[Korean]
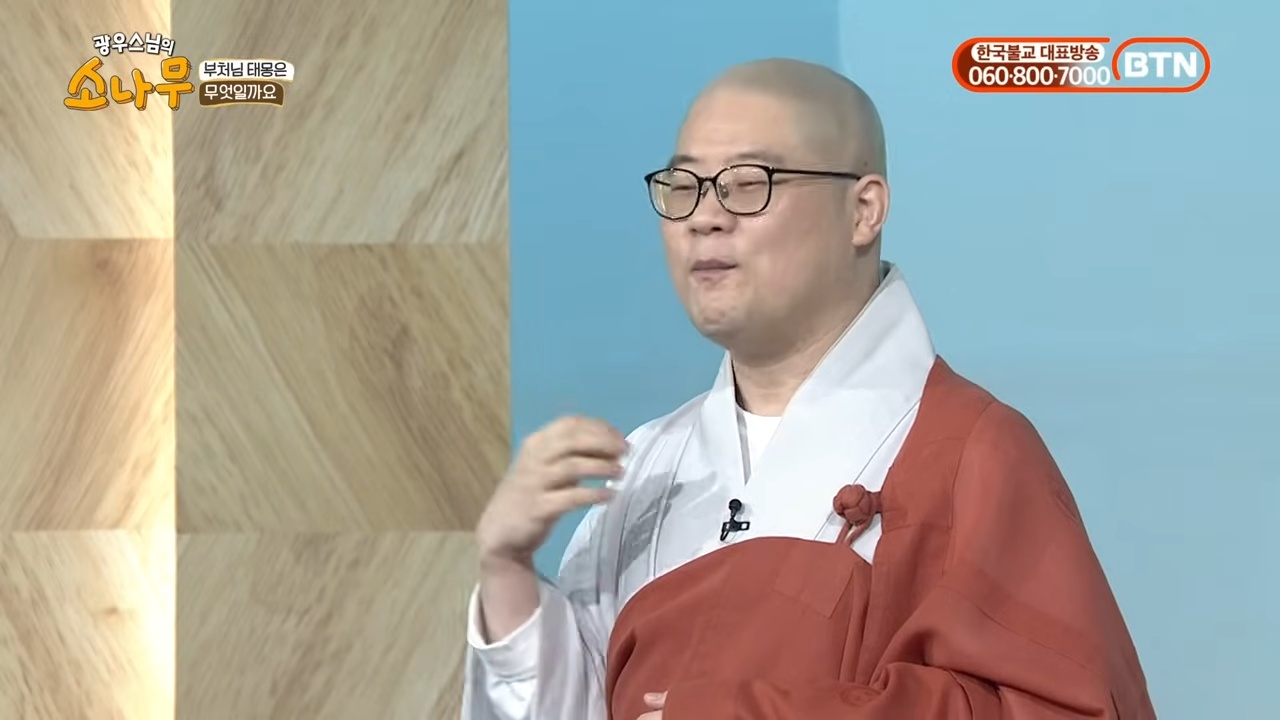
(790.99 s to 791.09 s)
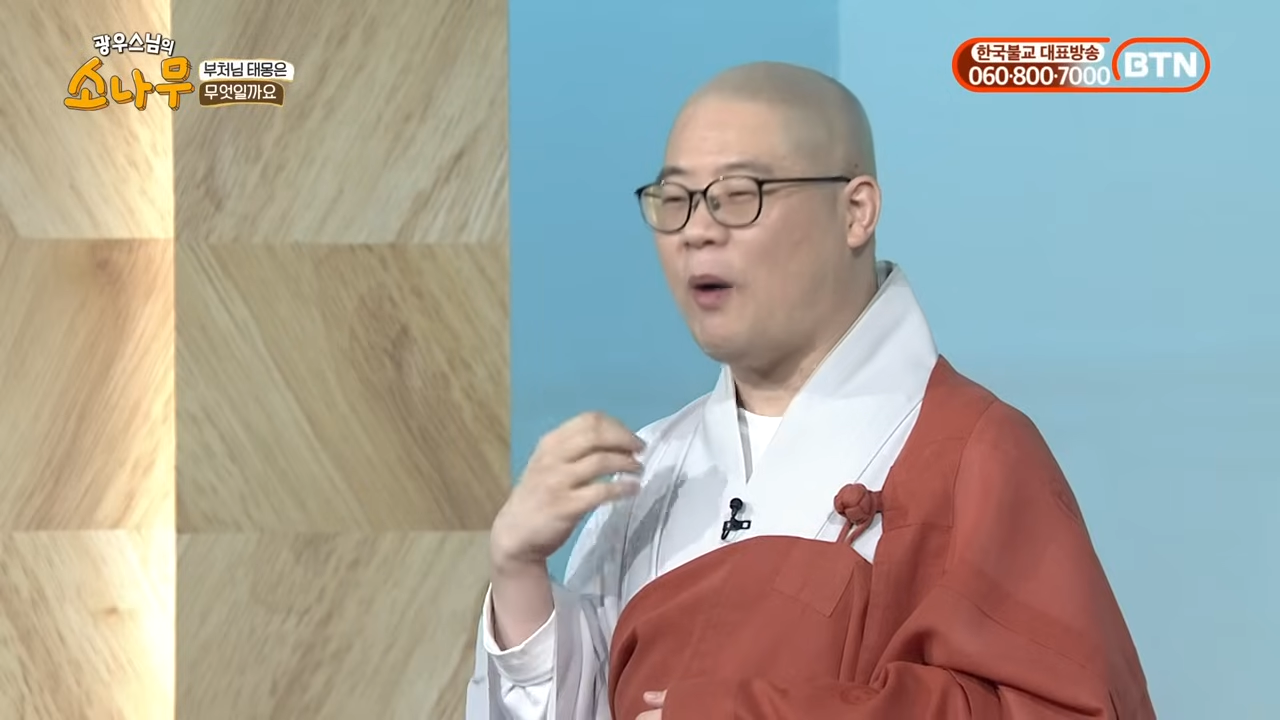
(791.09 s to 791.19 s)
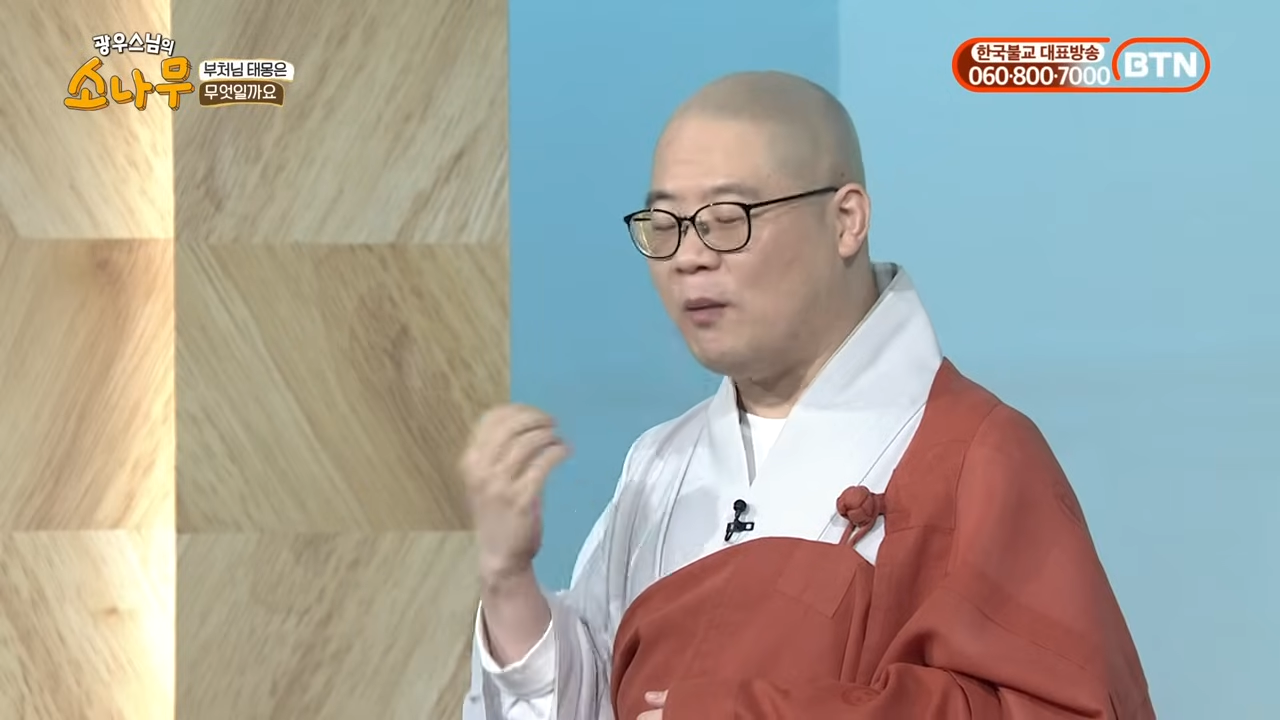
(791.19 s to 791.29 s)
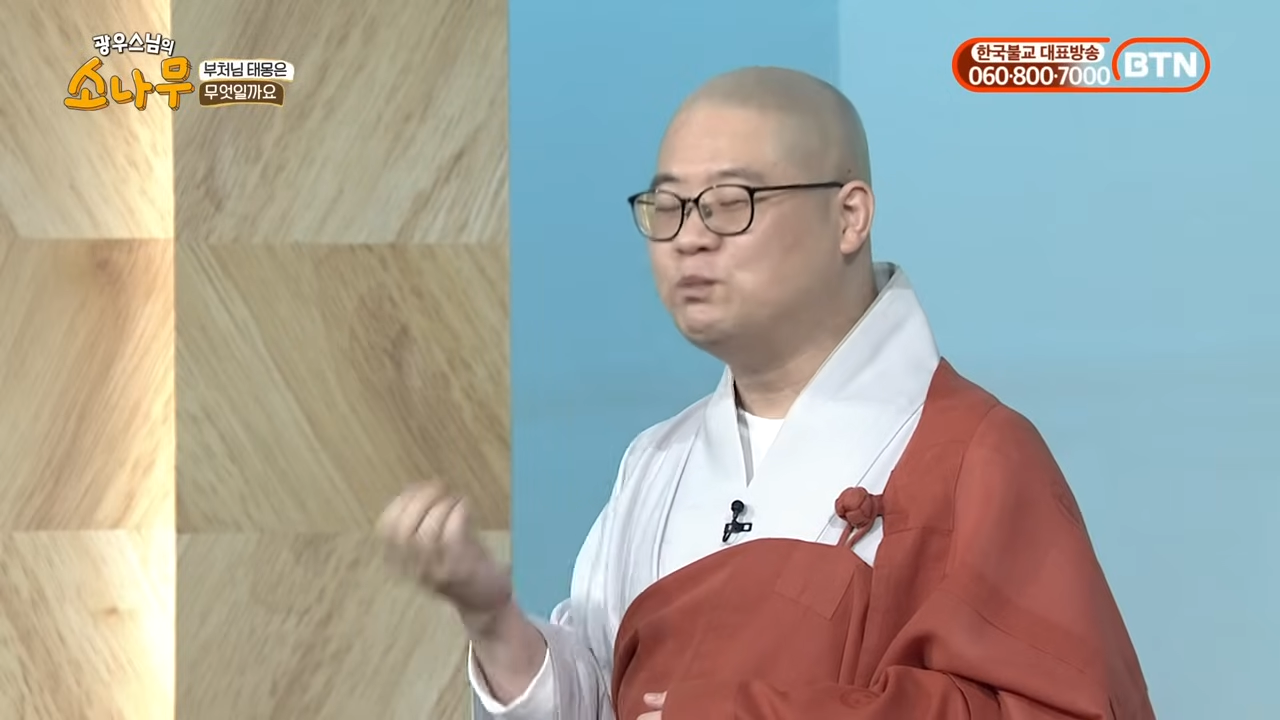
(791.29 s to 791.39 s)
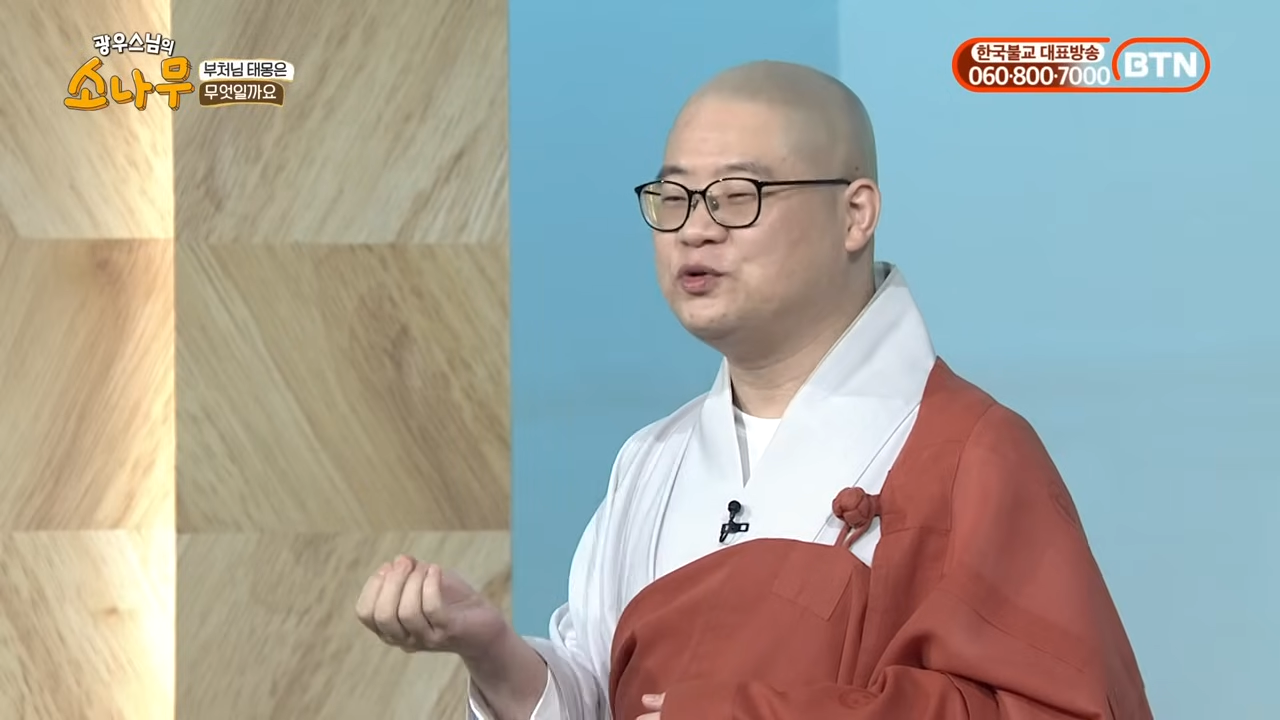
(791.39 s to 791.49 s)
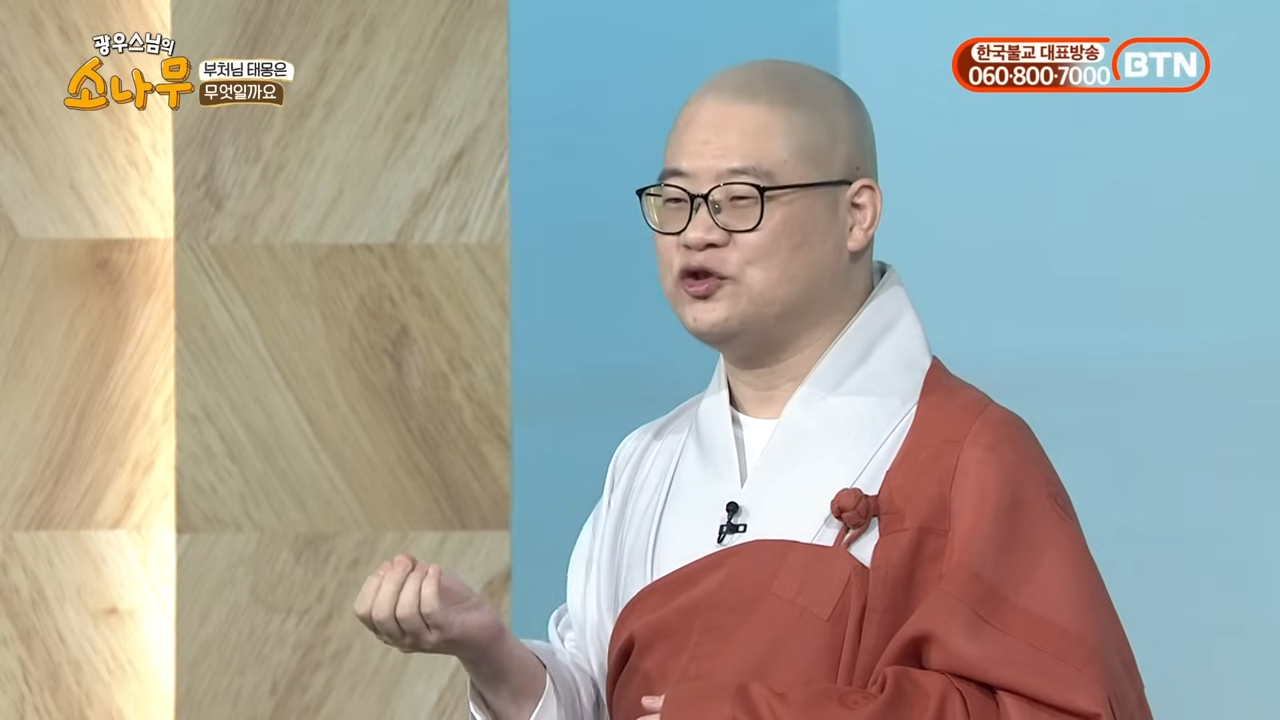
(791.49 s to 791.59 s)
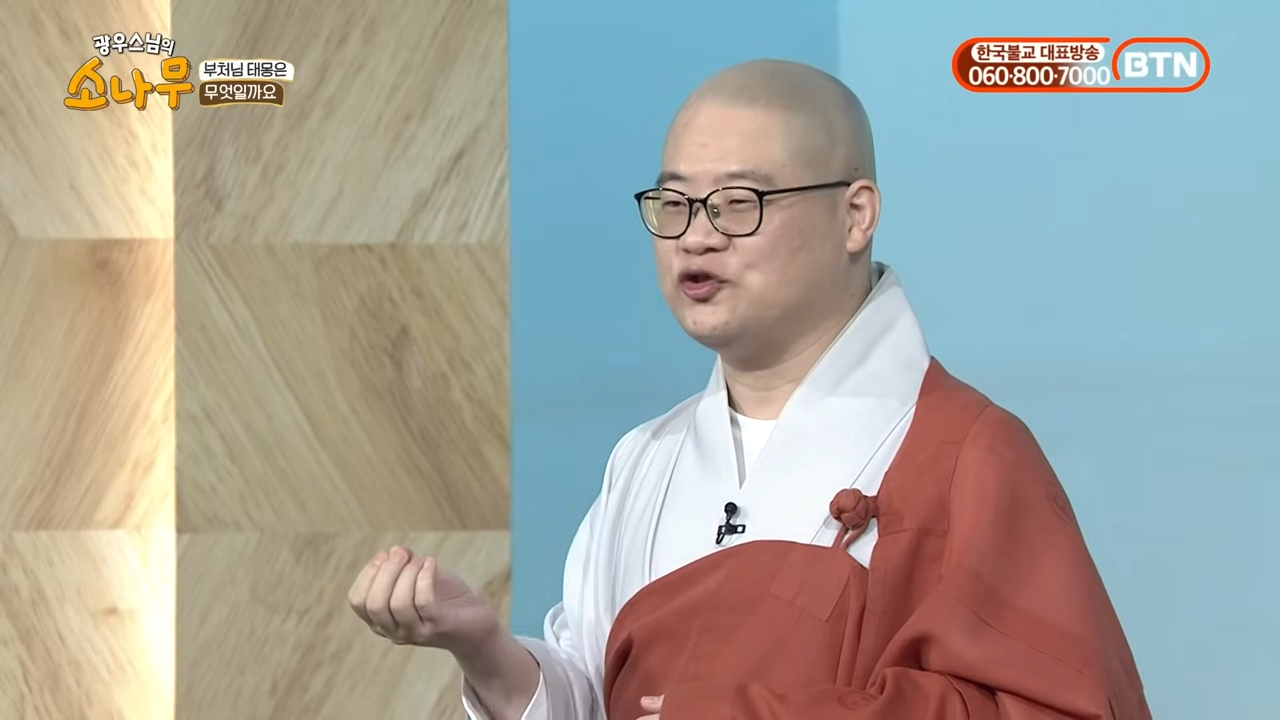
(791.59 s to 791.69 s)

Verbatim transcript: 범부